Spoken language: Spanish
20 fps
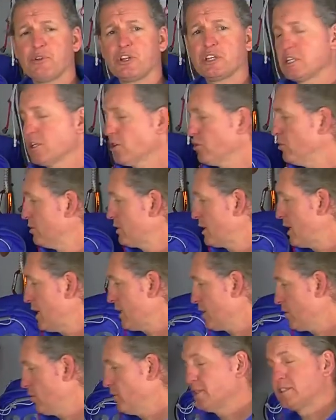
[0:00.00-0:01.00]
podéis
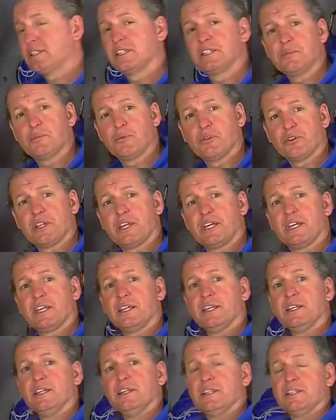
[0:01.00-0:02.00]
encontrar con este tipo
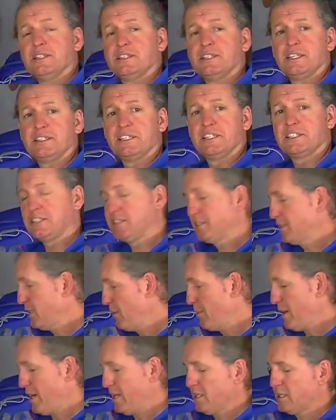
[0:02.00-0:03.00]
de, de
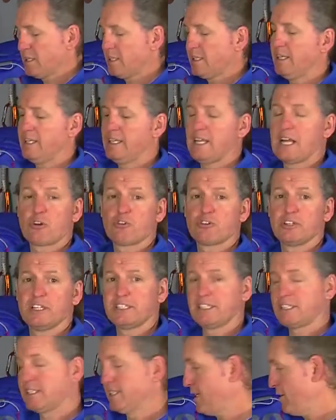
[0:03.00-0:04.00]
sistema es que la
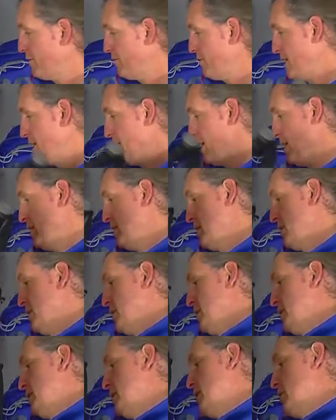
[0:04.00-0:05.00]
roseta sea fina
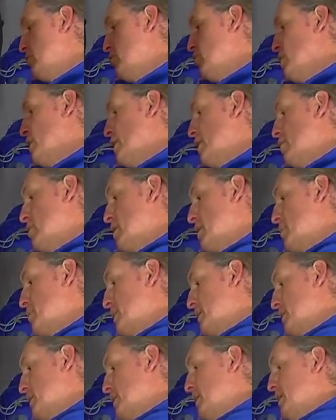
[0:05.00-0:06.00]
y al colocarlo la
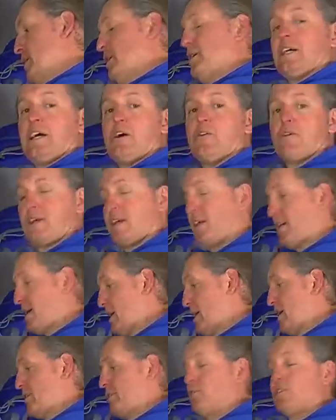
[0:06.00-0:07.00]
parte,
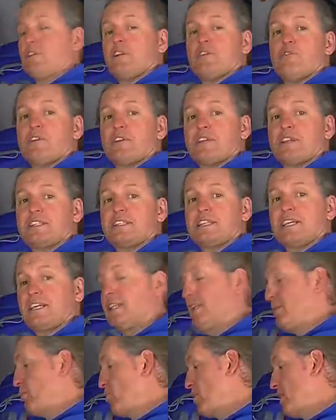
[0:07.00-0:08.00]
aunque haciéndole fuerza se
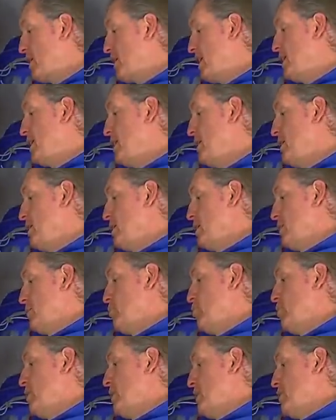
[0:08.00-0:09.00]
quede bloqueada,
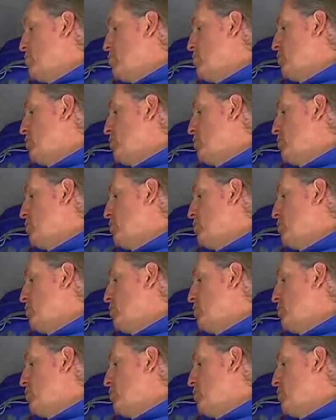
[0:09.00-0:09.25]
pueda en un